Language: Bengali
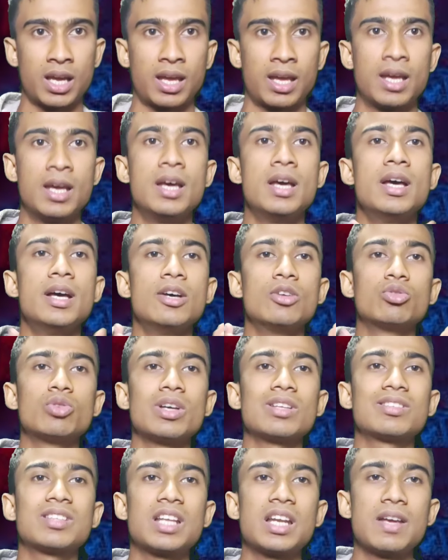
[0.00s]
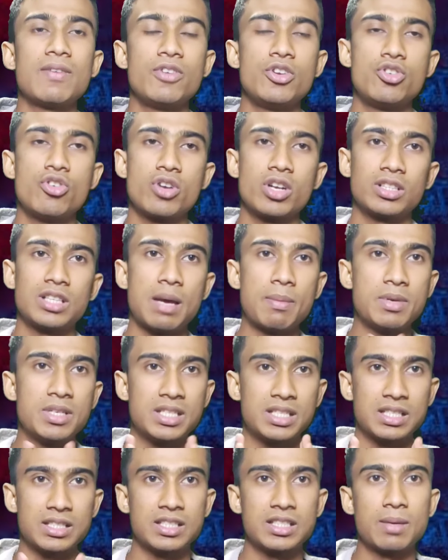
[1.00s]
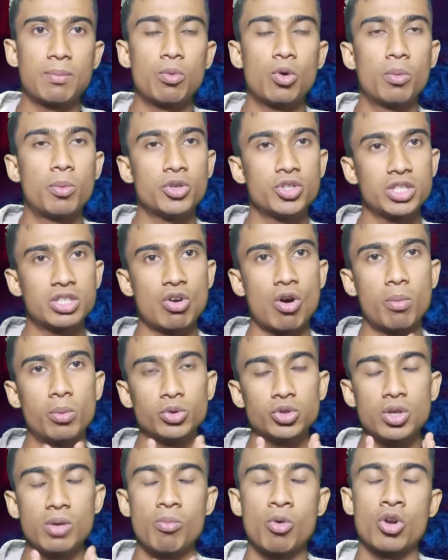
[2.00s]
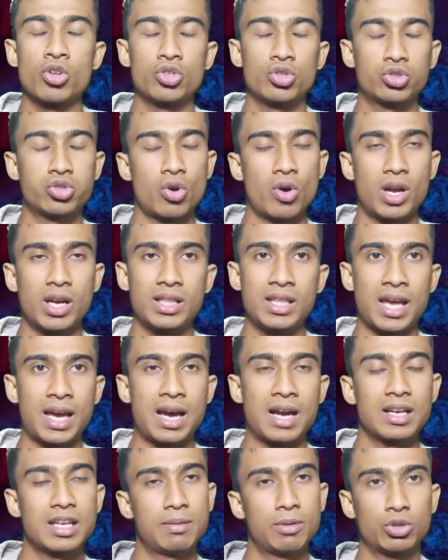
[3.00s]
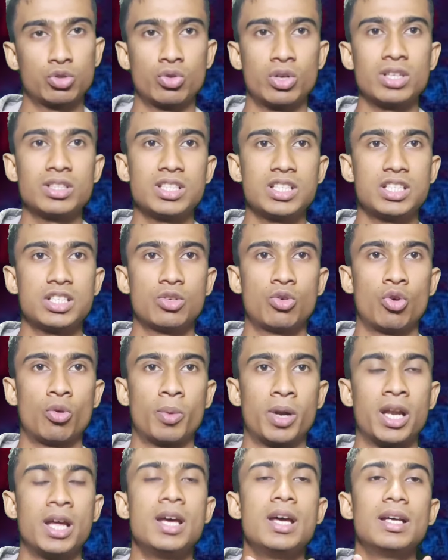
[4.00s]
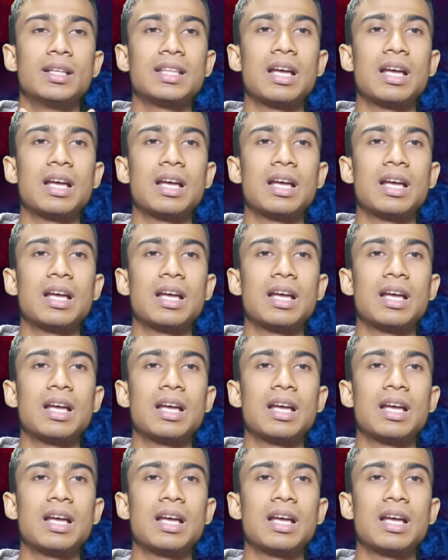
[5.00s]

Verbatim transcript: হয়ে থাকে সো আজকের এই ভিডিওটাতে আমি যেটা যেটা বলবো সেটা অবশ্যই মনোযোগ সহকারে দেখার কিংবা শোনার চেষ্টা করবেন